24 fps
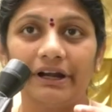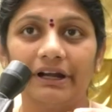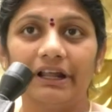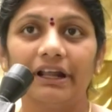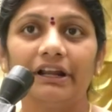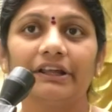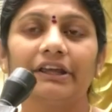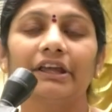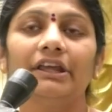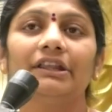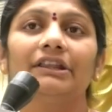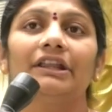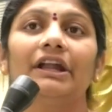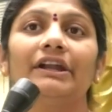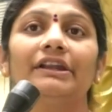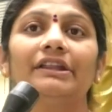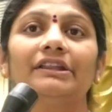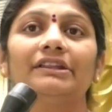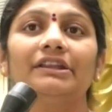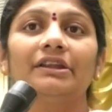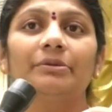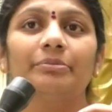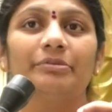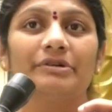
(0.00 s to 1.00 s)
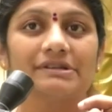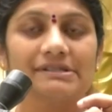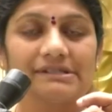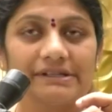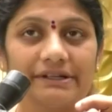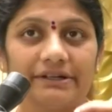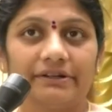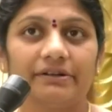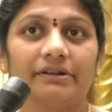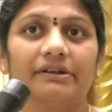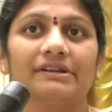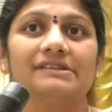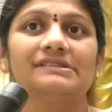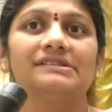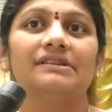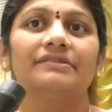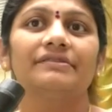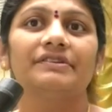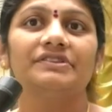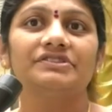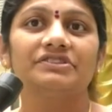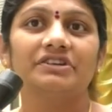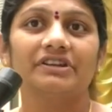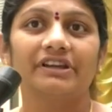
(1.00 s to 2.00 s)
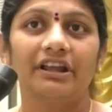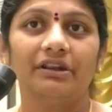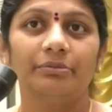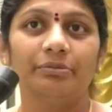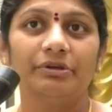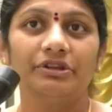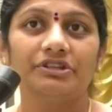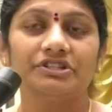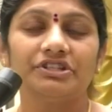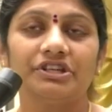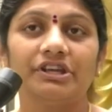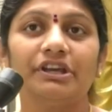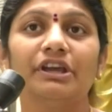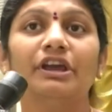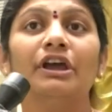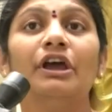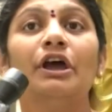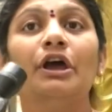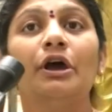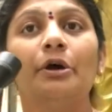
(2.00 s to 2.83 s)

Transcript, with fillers: మహిళలకి థర్టీ త్రీ పర్సెంట్ రిజర్వేషన్ కల్పించి